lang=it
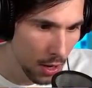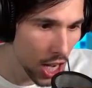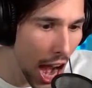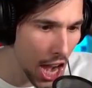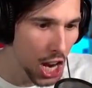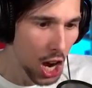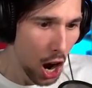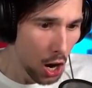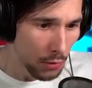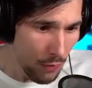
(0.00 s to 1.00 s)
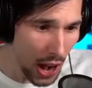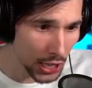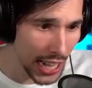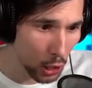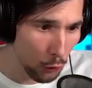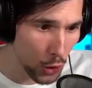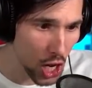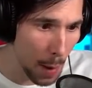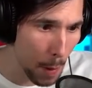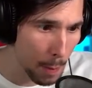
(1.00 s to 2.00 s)
Sì! Ve l'ho detto il
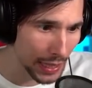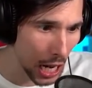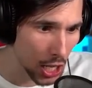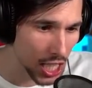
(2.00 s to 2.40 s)
fucile a pompa dello